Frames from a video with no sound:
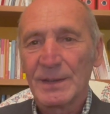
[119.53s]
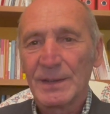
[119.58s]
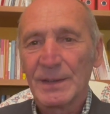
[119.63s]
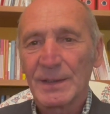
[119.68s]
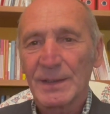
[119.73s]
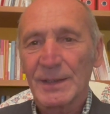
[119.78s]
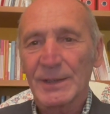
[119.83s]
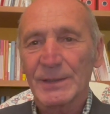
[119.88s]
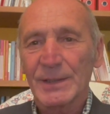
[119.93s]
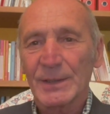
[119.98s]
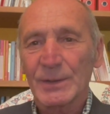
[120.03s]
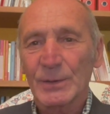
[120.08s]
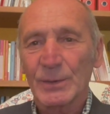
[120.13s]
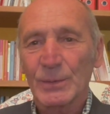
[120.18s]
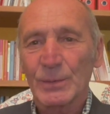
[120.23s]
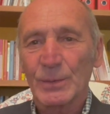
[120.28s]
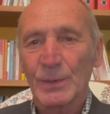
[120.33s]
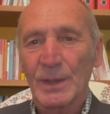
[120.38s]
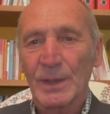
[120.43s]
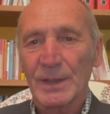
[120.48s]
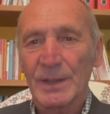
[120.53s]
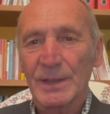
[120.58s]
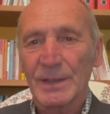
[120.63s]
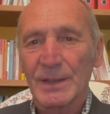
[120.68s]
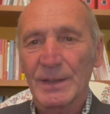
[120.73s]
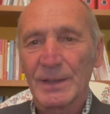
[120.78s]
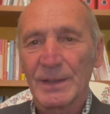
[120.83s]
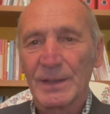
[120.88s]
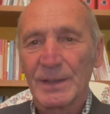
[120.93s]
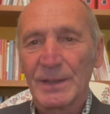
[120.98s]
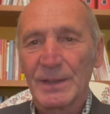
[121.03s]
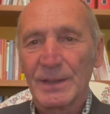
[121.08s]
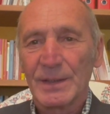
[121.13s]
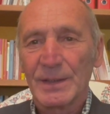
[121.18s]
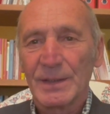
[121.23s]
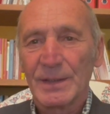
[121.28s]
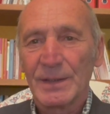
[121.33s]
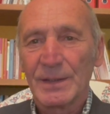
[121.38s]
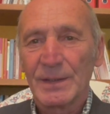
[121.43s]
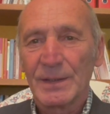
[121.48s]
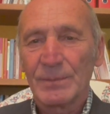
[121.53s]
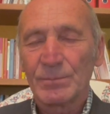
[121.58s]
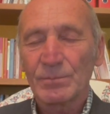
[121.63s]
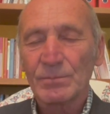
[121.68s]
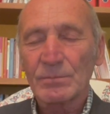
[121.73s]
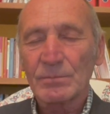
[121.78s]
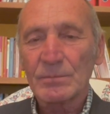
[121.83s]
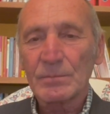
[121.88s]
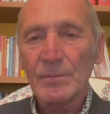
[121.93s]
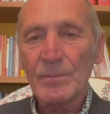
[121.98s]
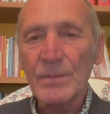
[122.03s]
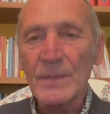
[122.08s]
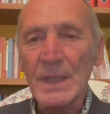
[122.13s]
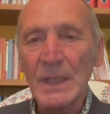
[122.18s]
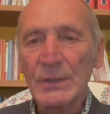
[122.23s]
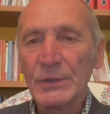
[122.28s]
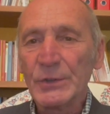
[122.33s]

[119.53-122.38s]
lasciando fuori gli